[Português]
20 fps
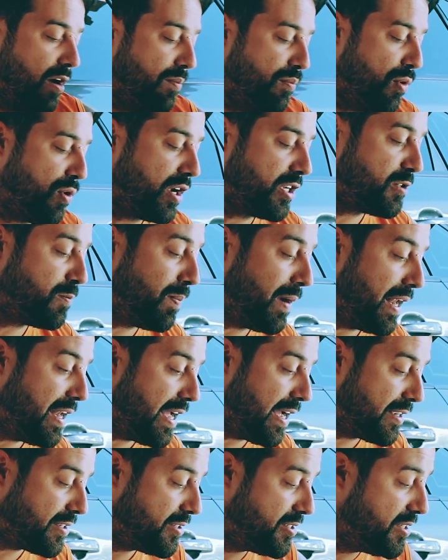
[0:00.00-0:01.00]
uma boca de
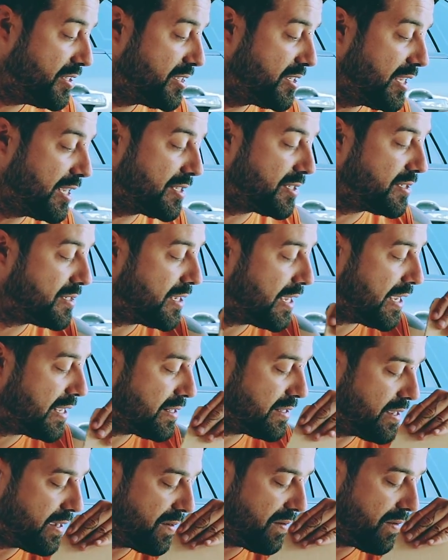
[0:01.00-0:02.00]
palhaço de
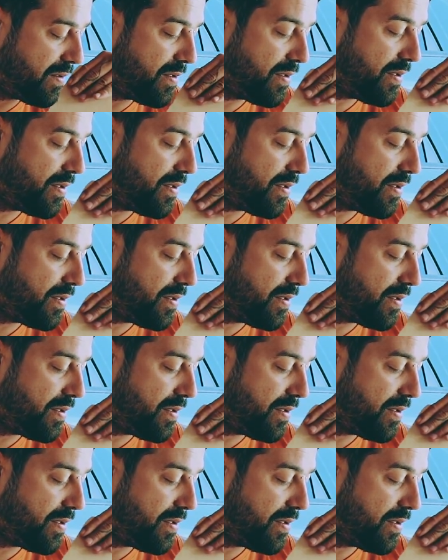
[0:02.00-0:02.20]
60.